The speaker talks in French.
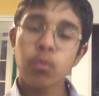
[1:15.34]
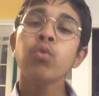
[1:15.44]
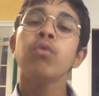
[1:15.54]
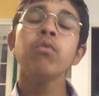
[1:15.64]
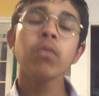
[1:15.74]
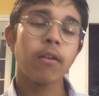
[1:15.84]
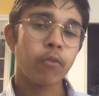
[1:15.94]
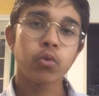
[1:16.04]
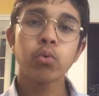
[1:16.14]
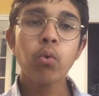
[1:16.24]
nous devons
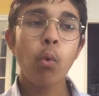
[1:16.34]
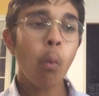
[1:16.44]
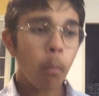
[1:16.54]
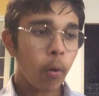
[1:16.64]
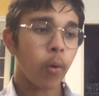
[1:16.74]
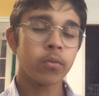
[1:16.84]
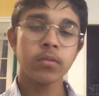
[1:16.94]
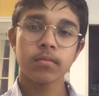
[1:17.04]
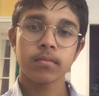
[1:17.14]
avant tout comprendre